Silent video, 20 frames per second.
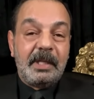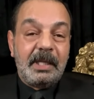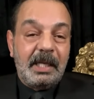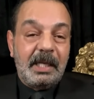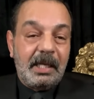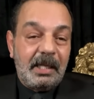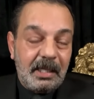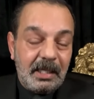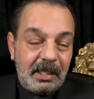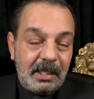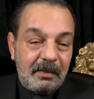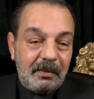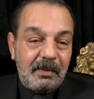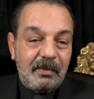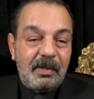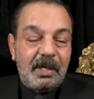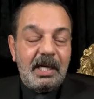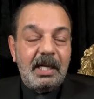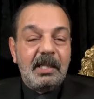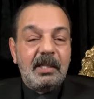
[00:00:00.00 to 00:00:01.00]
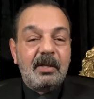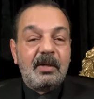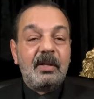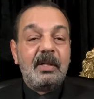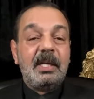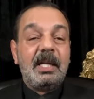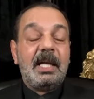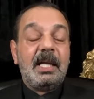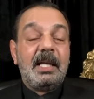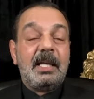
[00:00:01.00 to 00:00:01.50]
يعني انا من واحد
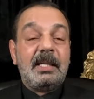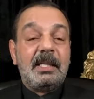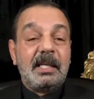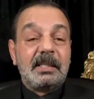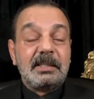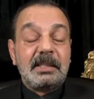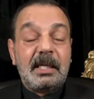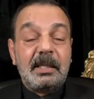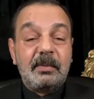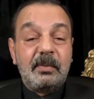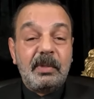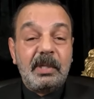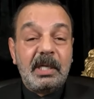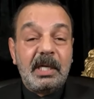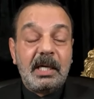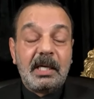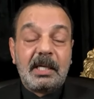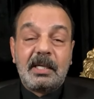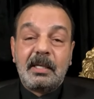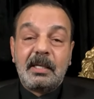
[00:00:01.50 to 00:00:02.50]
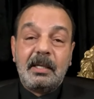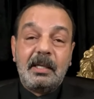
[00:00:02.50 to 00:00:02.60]
يقول لي بدي اصعد وياك